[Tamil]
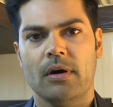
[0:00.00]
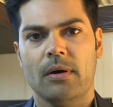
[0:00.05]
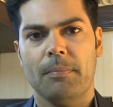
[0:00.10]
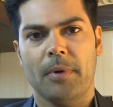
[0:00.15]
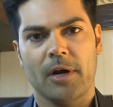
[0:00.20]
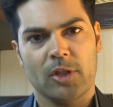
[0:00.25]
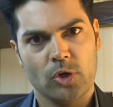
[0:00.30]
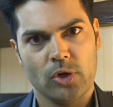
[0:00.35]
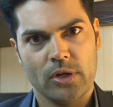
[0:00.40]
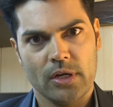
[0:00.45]

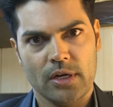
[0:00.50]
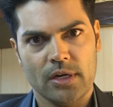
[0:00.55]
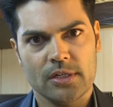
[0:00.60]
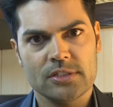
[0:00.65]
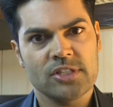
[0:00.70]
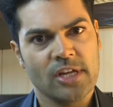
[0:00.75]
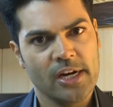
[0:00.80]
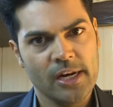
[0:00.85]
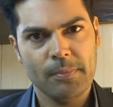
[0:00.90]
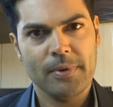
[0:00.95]
படத்தோட
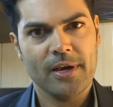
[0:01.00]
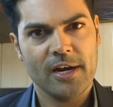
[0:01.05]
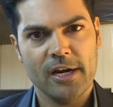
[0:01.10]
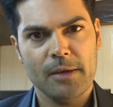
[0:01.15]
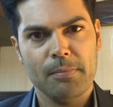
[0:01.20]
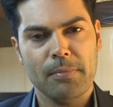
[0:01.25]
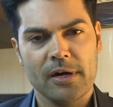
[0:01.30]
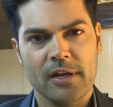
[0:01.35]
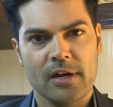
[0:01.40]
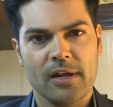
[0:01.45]
ஸ்க்ரீன் பிளே ரெடி
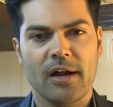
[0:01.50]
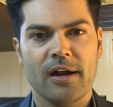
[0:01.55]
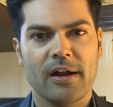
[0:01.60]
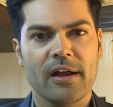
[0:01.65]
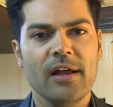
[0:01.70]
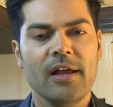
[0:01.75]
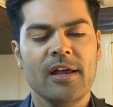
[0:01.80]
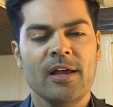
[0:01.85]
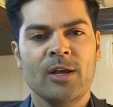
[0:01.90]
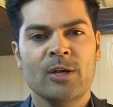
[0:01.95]
பண்ணியிருக்காங்க
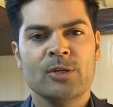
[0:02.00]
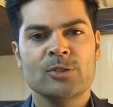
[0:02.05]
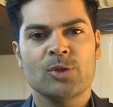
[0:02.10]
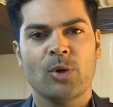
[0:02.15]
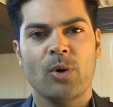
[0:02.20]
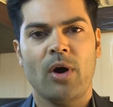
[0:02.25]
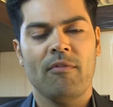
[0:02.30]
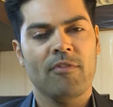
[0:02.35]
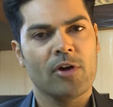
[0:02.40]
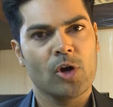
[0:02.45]
ஸோ
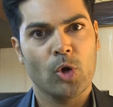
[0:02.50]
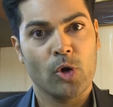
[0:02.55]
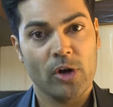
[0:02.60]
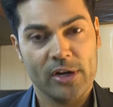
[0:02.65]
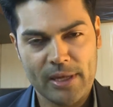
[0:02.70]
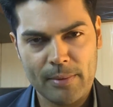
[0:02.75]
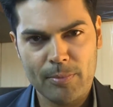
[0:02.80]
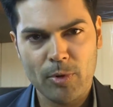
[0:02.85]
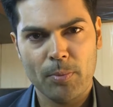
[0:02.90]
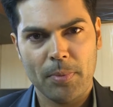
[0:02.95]
அவங்களோட
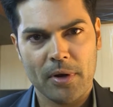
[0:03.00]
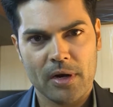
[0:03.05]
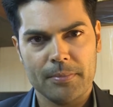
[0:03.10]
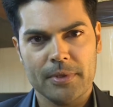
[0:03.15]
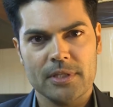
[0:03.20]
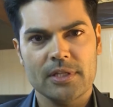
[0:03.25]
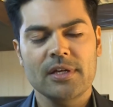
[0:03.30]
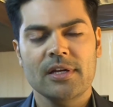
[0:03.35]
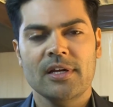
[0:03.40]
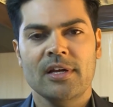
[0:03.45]
டெபியூ படம்
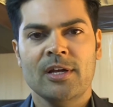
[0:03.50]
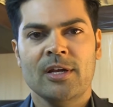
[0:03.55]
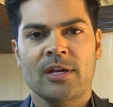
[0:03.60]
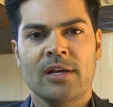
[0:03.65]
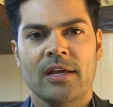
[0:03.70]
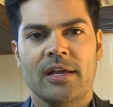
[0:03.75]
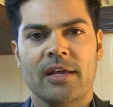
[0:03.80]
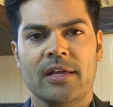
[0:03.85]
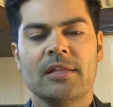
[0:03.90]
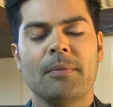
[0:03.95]
இது
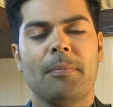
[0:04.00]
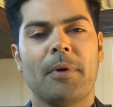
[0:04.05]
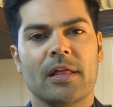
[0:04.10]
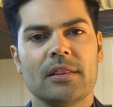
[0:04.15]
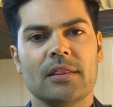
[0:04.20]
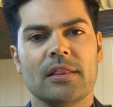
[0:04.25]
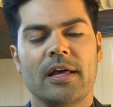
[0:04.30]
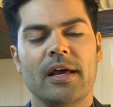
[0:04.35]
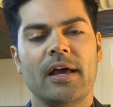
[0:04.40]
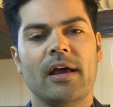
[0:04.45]
இந்த
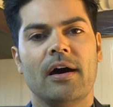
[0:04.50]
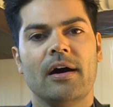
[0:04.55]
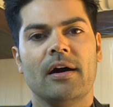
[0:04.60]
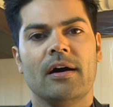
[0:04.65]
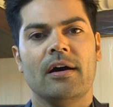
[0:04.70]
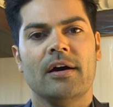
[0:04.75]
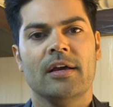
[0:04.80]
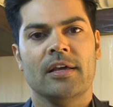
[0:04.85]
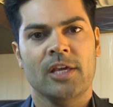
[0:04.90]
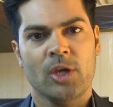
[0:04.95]
படத்தில்
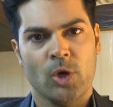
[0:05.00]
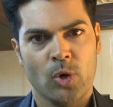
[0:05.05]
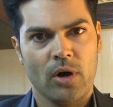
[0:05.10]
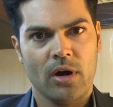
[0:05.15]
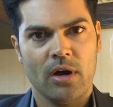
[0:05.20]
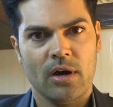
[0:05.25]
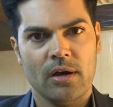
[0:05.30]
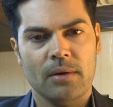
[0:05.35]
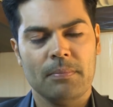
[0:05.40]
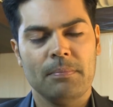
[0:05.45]

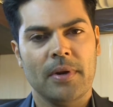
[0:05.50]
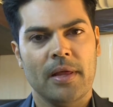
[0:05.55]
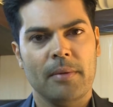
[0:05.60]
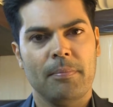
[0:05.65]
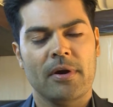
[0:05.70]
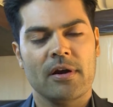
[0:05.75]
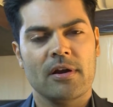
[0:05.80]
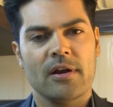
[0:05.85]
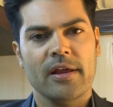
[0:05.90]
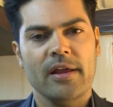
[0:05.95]
ஹீரோவாக ப்ளே
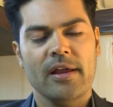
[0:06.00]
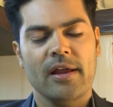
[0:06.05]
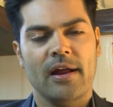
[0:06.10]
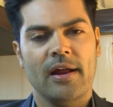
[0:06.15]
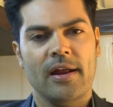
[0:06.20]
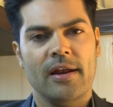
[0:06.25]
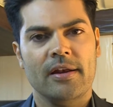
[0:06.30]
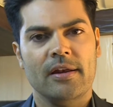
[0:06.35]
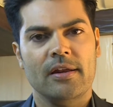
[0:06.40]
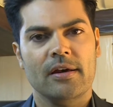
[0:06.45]
பண்ணுறேன்
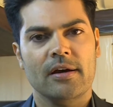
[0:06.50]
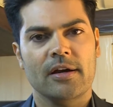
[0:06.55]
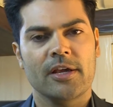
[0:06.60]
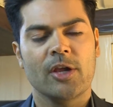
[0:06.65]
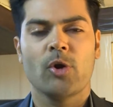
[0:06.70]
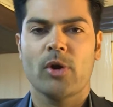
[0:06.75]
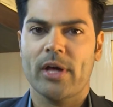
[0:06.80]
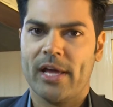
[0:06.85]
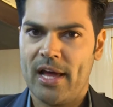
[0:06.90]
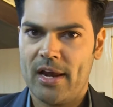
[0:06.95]
அண்ட்
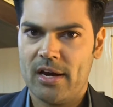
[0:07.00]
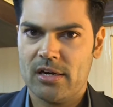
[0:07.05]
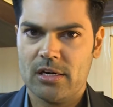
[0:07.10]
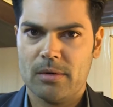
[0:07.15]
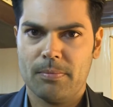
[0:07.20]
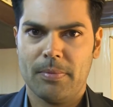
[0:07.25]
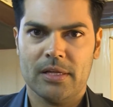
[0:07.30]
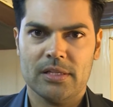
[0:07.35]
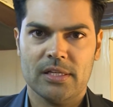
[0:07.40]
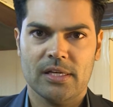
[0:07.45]
என்னோடய கேரக்டர்
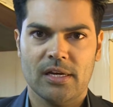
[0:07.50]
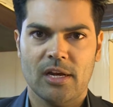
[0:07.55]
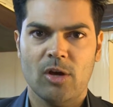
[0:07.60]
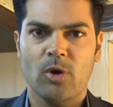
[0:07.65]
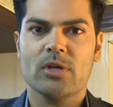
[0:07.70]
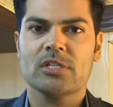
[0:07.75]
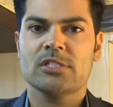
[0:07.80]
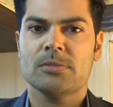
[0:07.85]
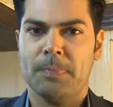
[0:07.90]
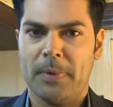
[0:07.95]
பார்த்தீங்கன்னா
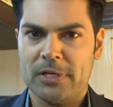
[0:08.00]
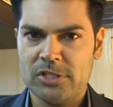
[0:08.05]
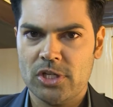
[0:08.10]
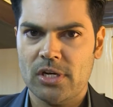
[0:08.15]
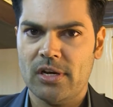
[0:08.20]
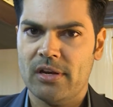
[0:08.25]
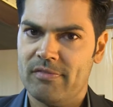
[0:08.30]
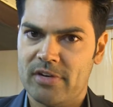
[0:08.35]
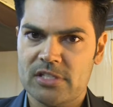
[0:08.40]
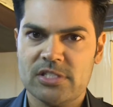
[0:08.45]
ஒரு
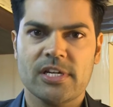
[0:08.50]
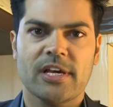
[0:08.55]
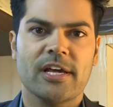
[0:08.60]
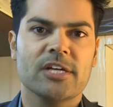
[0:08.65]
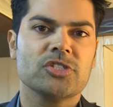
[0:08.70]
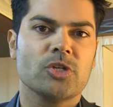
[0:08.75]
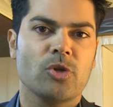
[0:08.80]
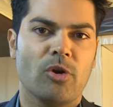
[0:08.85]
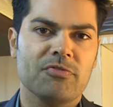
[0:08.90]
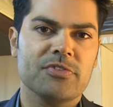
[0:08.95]
ஸ்பெஷல்
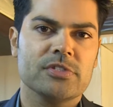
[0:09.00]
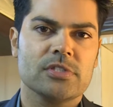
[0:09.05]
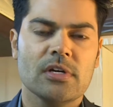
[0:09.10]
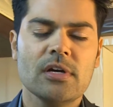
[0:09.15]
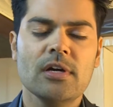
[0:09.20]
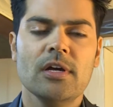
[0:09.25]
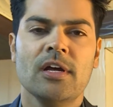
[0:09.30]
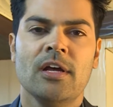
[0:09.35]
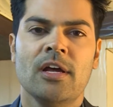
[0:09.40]
இன்வெஸ்டிகேஷன் ஆஃபீஸர்